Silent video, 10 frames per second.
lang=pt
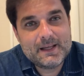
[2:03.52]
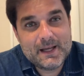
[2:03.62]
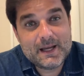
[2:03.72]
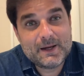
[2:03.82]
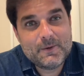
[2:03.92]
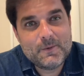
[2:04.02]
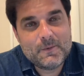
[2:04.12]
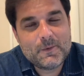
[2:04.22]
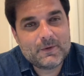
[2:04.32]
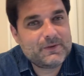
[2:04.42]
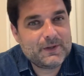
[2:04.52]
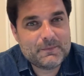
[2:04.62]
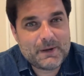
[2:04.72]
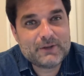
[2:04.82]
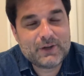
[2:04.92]
é que eu consigo
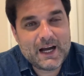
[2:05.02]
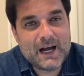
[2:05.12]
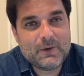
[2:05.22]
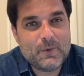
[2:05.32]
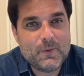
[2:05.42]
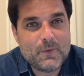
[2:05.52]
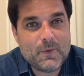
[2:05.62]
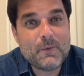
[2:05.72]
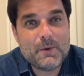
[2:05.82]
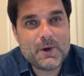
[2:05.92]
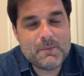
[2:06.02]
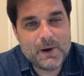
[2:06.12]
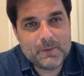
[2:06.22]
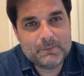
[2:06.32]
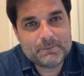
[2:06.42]
praticar com, com o meu
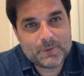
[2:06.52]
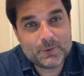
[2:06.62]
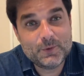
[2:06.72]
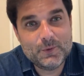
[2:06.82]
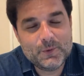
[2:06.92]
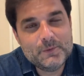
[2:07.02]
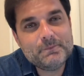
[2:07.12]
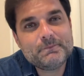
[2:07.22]
irmão, o Dudu,